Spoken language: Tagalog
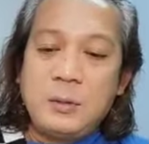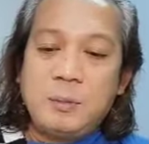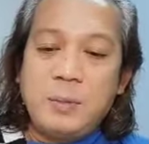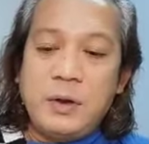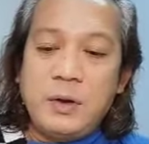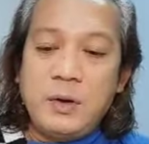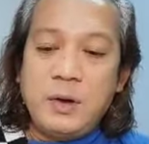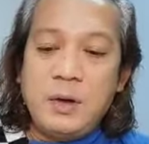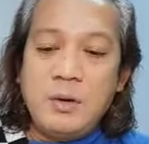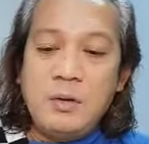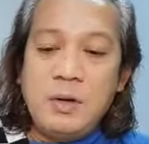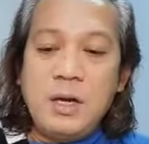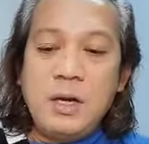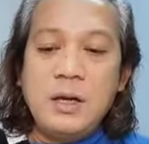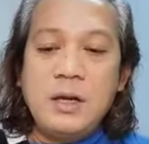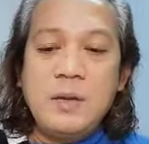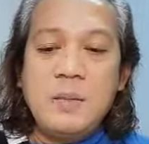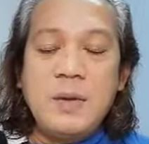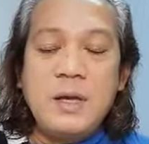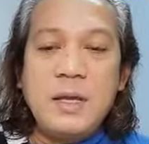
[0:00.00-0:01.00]
Pero ganoon
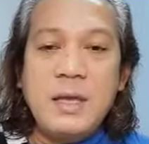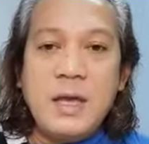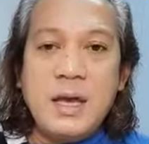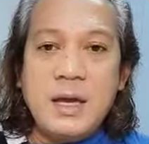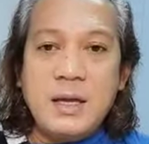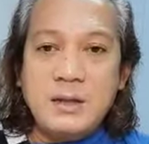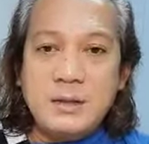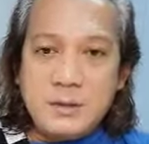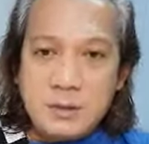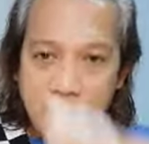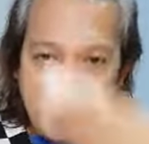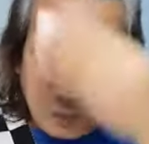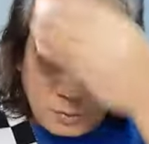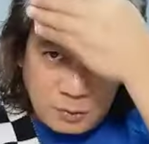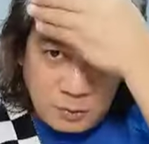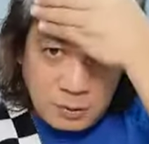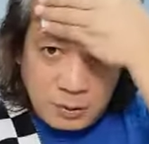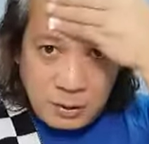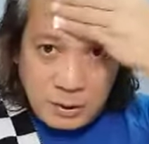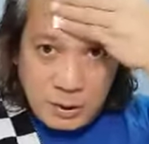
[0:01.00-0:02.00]
lang naman yan.
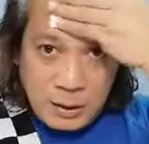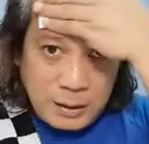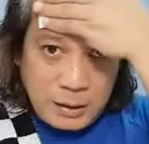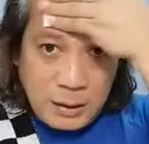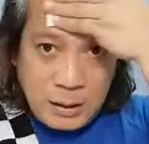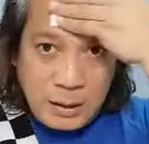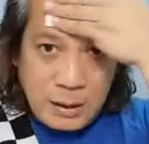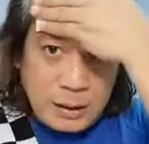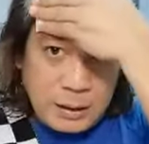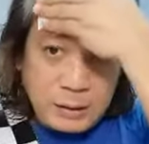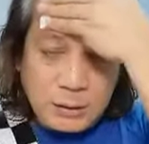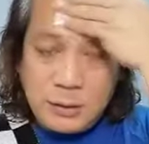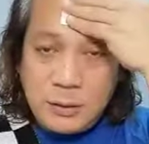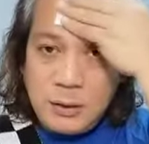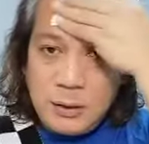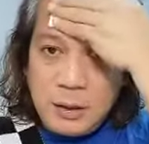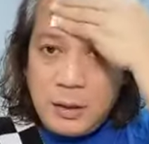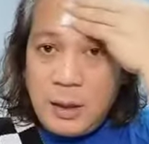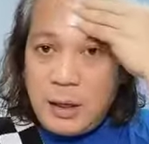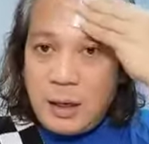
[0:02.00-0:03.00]
So, ayan.
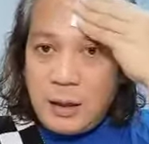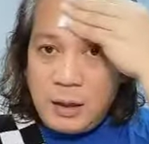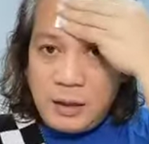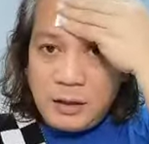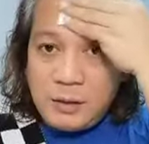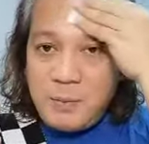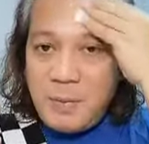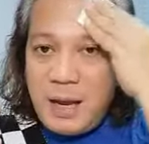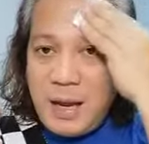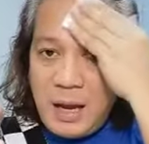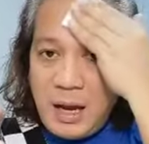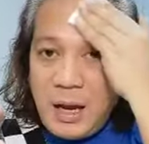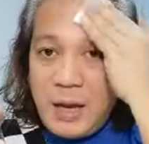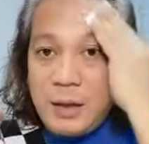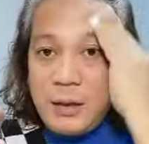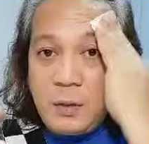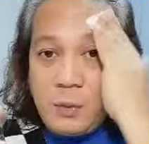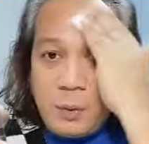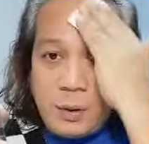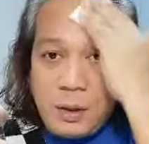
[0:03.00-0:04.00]
Hanggat
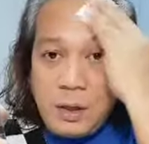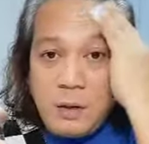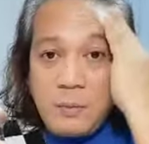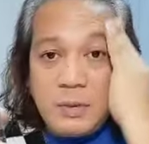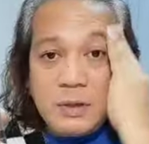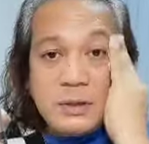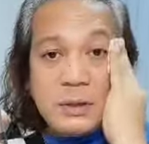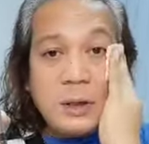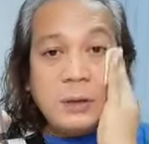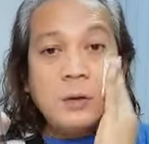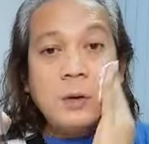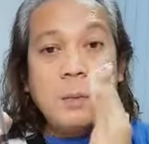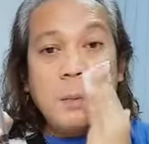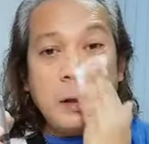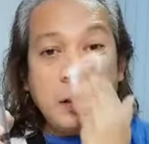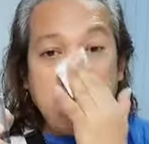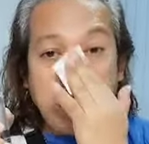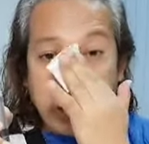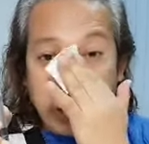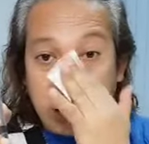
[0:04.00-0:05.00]
maaari, wag lang masyadong
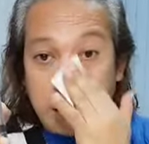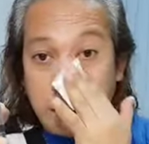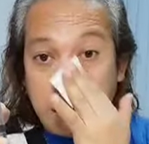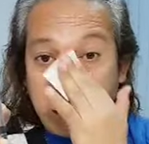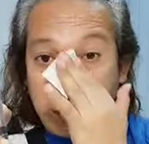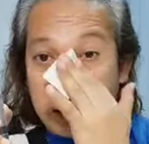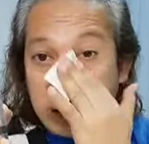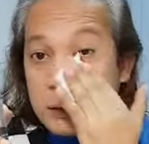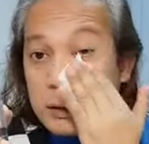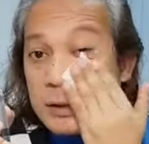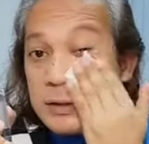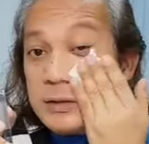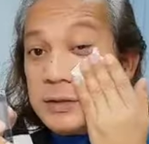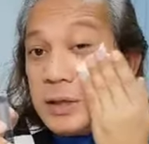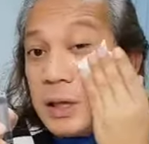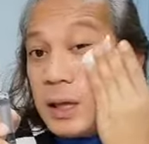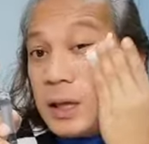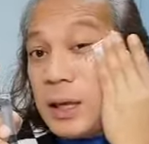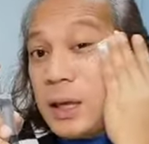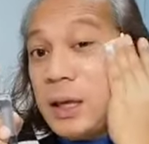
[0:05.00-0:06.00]
madiin
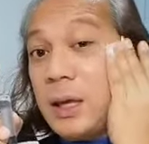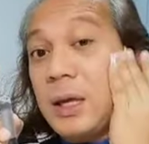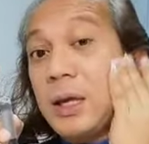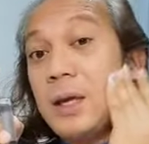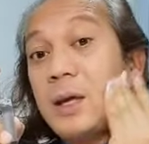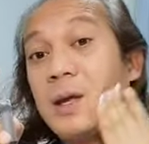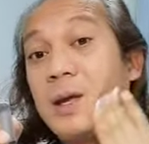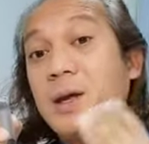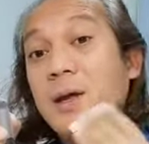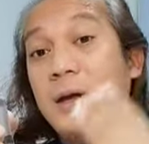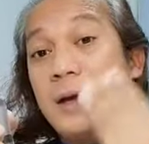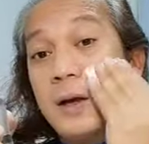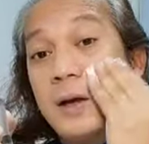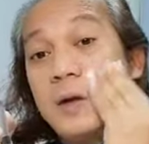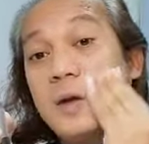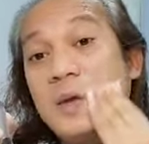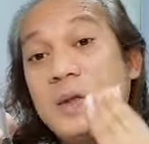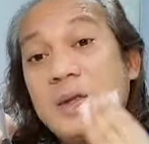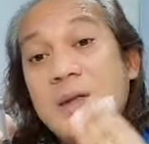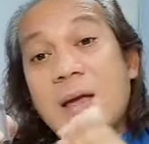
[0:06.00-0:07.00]
kasi
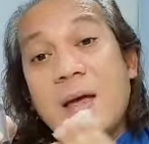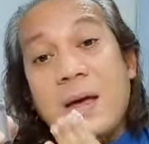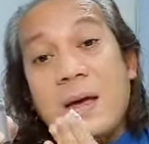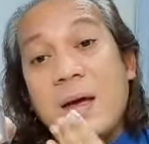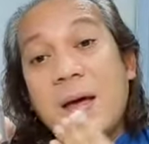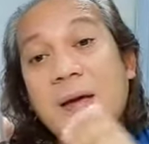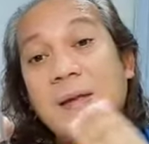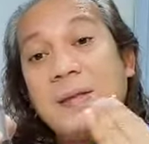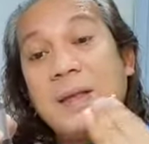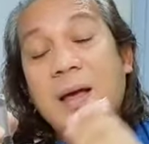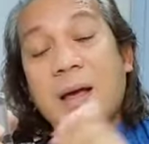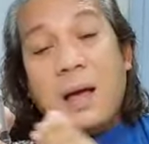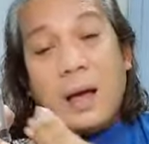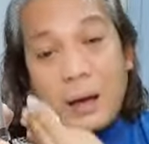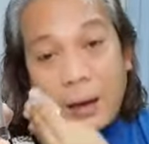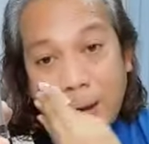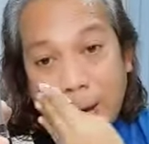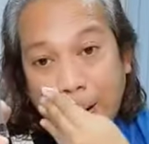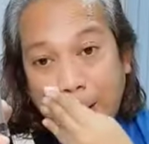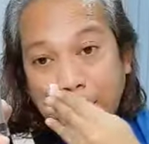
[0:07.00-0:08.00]
yun nga,
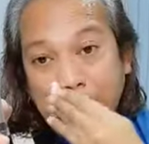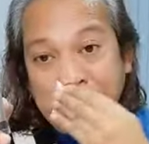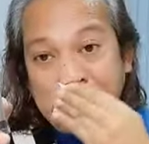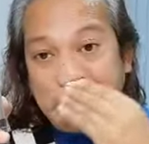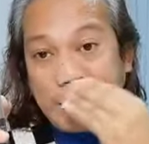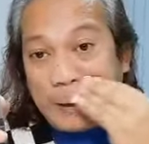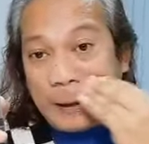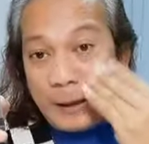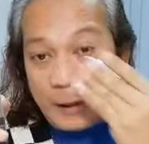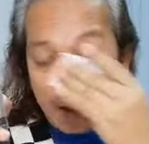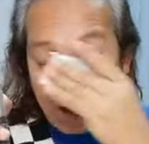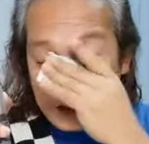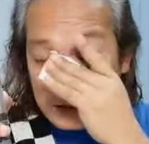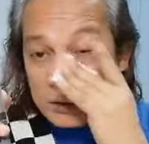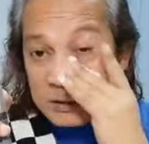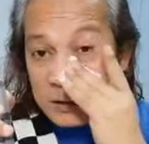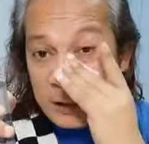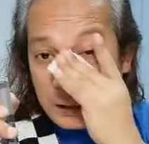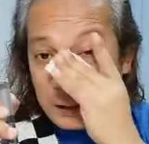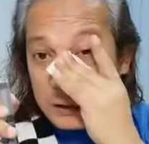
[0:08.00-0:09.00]

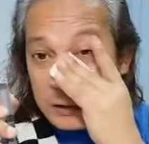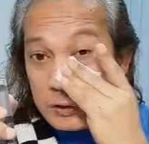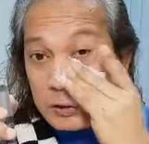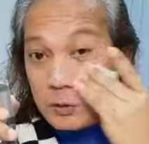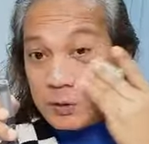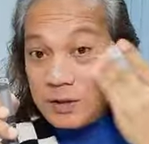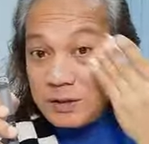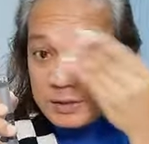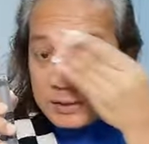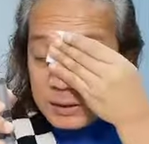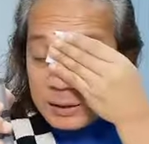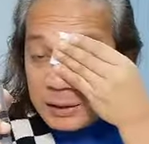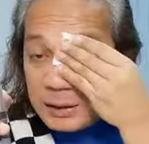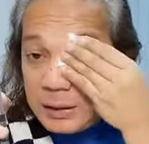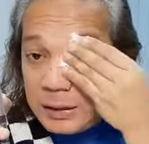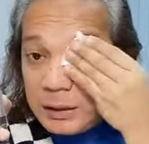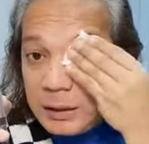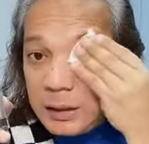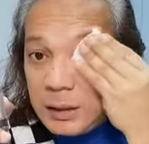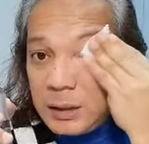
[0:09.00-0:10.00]
nakaka-scratch ng inyong
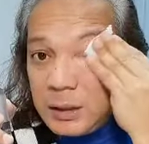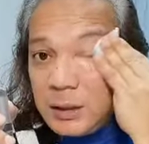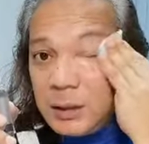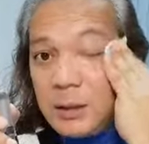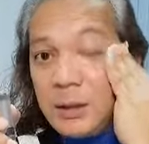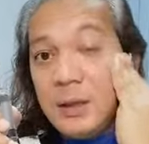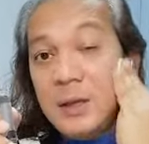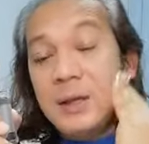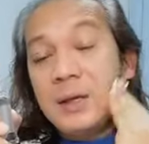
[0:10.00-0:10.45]
skin.